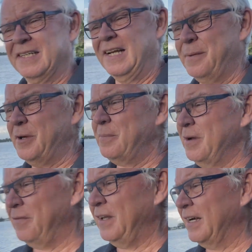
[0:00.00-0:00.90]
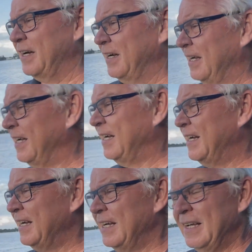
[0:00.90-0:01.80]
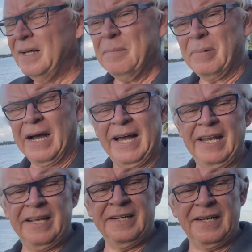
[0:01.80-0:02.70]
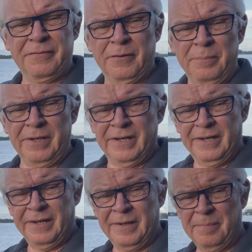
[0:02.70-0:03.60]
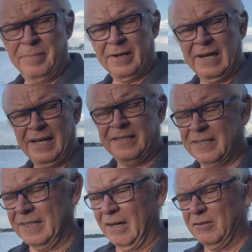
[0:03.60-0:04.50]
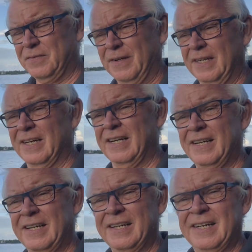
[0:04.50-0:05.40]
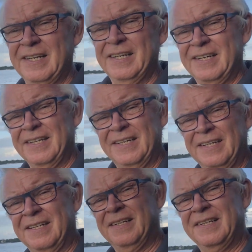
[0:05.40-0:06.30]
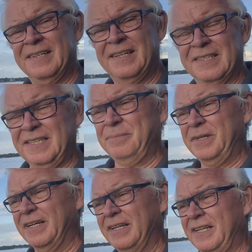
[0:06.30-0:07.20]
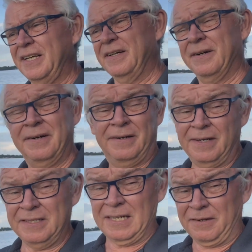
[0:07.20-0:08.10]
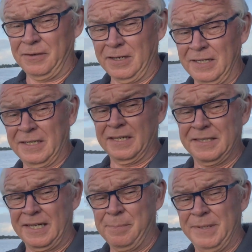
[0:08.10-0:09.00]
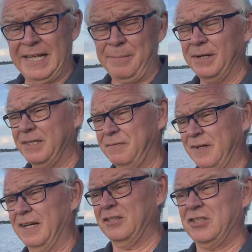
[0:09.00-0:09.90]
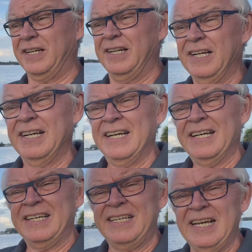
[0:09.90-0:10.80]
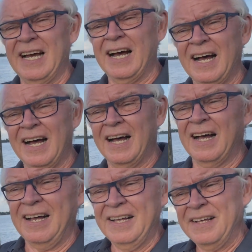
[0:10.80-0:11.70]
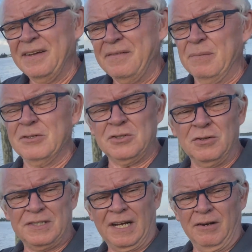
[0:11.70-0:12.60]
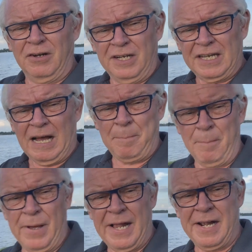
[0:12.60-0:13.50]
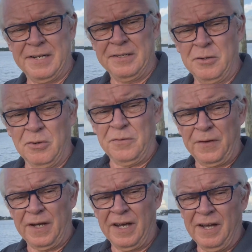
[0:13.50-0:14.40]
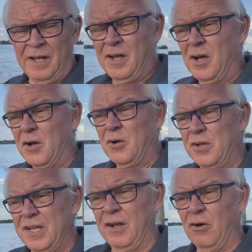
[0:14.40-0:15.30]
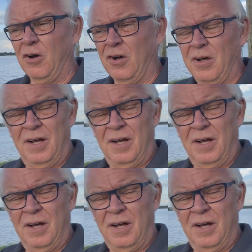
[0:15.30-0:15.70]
Ich erlebe immer wieder bei einigen der von mir begleiteten Auswanderer, dass sie mir die, ich sage wirklich, extrem dämliche Frage stellen. Ja, wir müssen uns ja noch nicht abmelden und wir können ja noch